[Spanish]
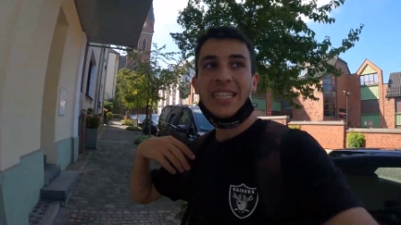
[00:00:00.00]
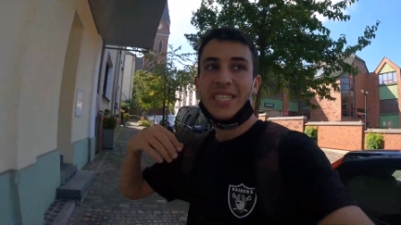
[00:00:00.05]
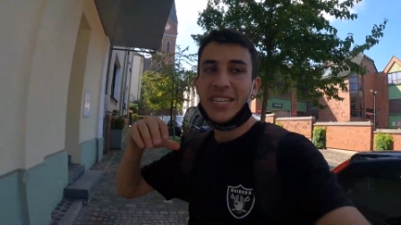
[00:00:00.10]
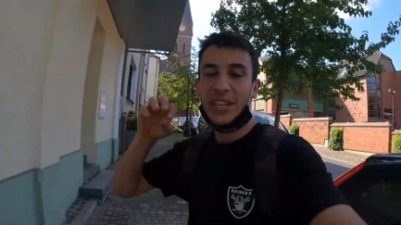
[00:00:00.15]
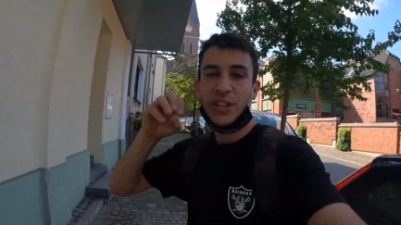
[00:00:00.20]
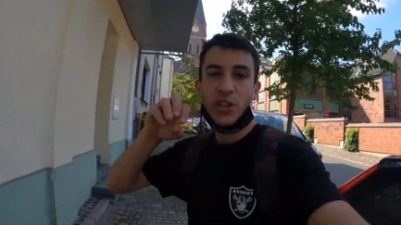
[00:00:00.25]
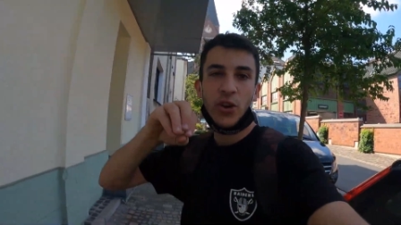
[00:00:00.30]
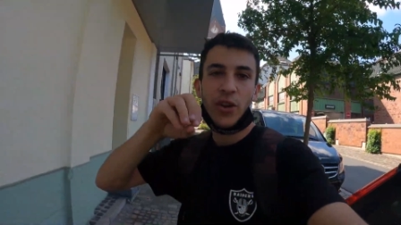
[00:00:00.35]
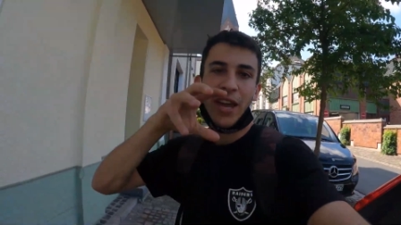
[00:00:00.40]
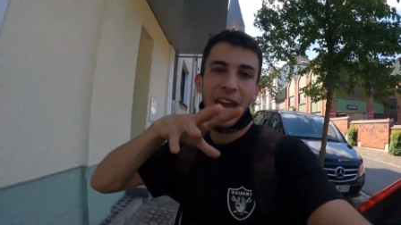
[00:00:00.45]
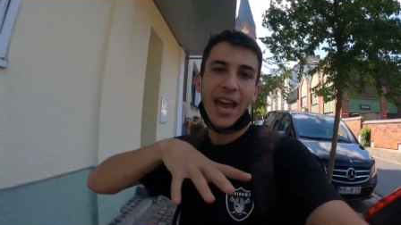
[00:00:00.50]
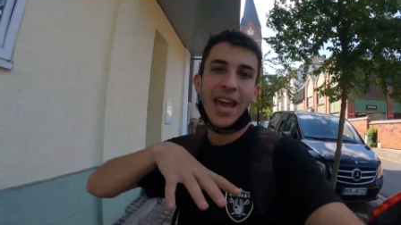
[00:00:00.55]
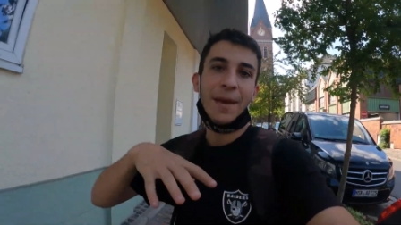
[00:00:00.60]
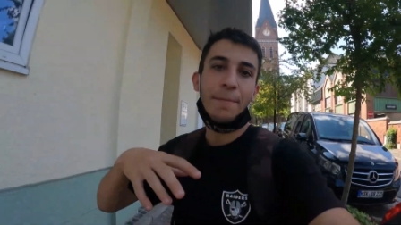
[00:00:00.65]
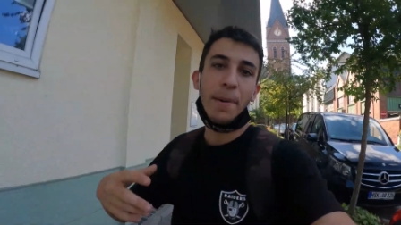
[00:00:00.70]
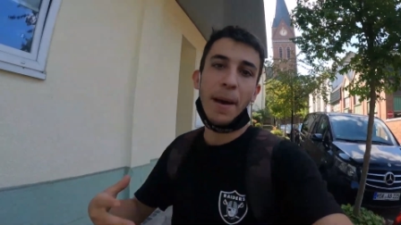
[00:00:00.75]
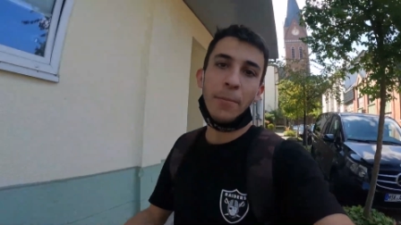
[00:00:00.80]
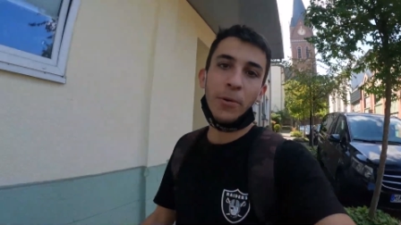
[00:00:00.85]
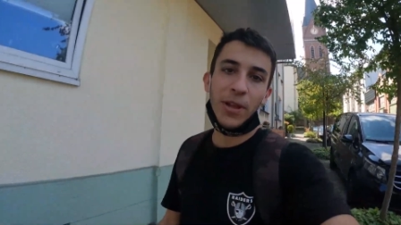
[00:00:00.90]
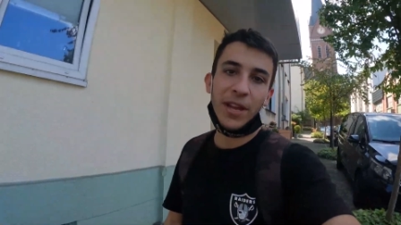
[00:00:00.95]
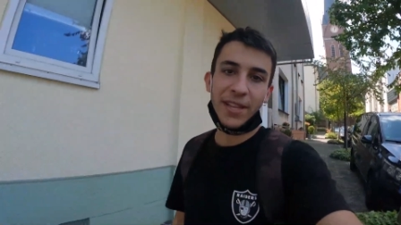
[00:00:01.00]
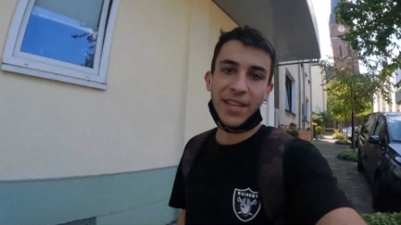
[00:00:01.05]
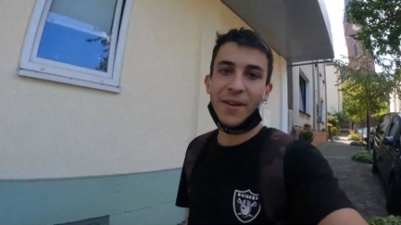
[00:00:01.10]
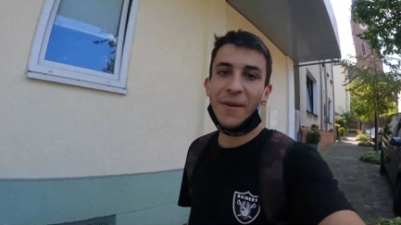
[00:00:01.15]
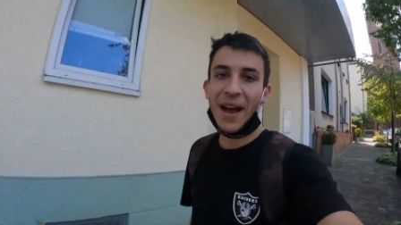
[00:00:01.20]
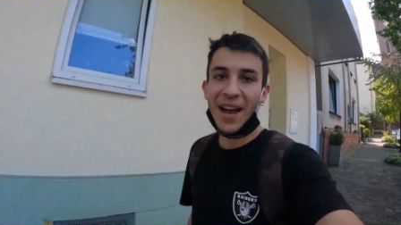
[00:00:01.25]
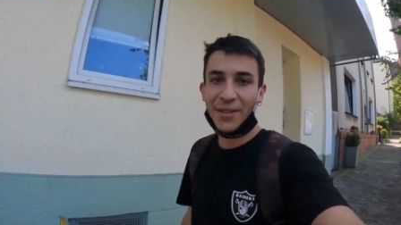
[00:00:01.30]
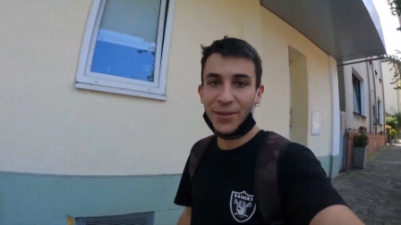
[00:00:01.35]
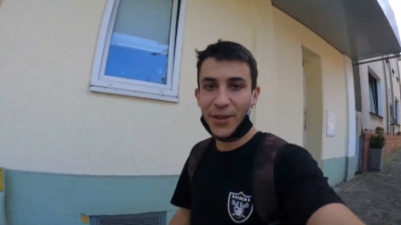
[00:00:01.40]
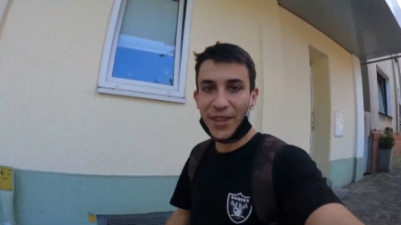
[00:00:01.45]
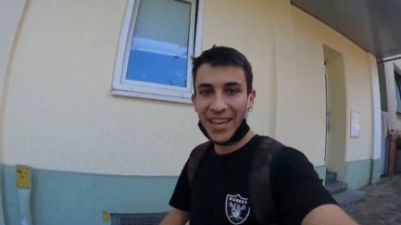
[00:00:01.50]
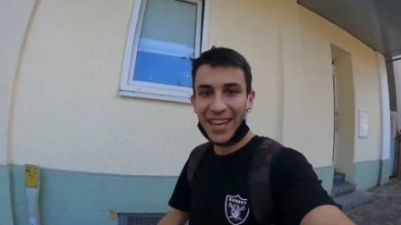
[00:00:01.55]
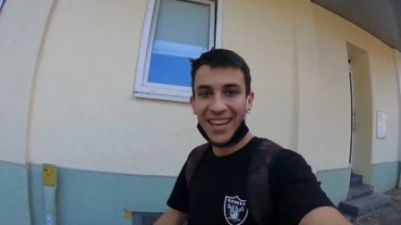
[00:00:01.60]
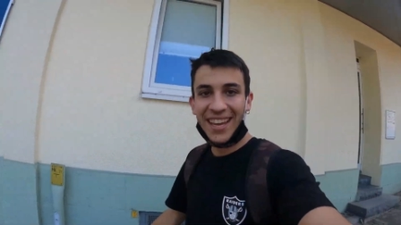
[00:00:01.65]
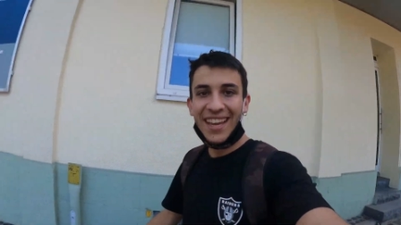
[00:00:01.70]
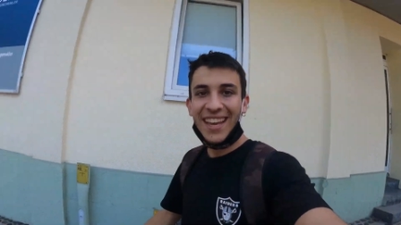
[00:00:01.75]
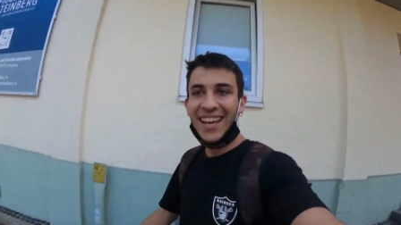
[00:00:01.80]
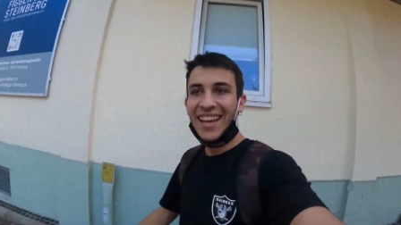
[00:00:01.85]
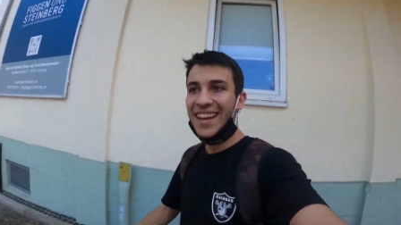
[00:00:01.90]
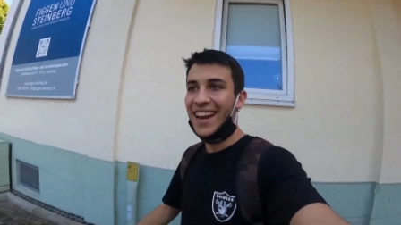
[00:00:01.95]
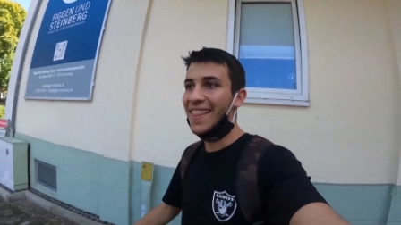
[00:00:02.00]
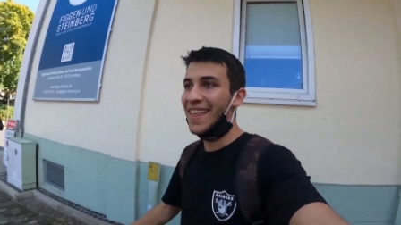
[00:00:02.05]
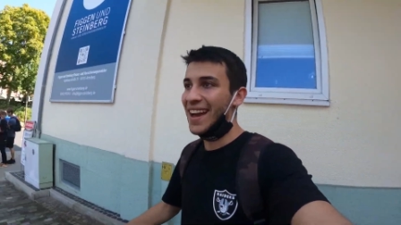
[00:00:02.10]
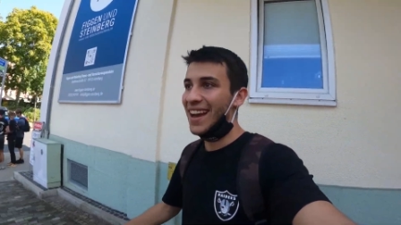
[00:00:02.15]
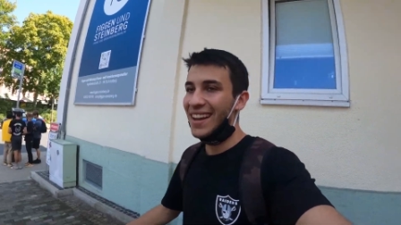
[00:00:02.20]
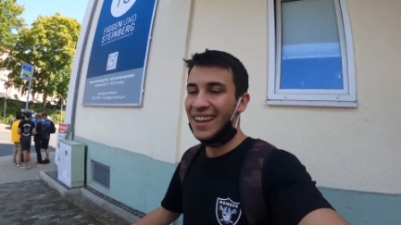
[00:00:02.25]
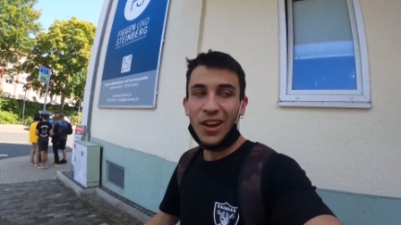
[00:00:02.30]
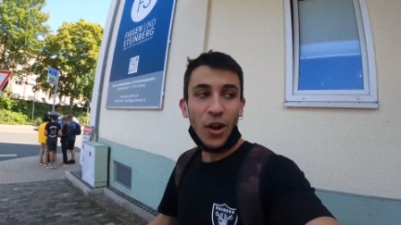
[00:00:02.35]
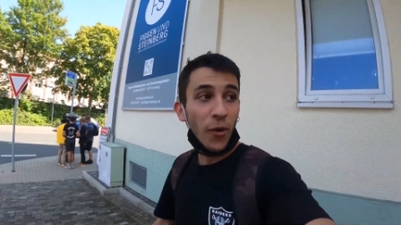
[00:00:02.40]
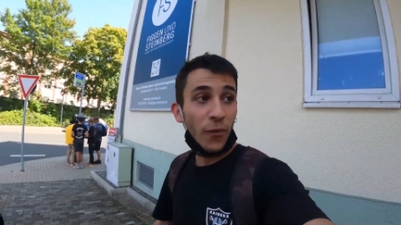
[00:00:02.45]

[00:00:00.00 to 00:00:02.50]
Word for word: sitios que hay para poder trabajar. Entonces, nada,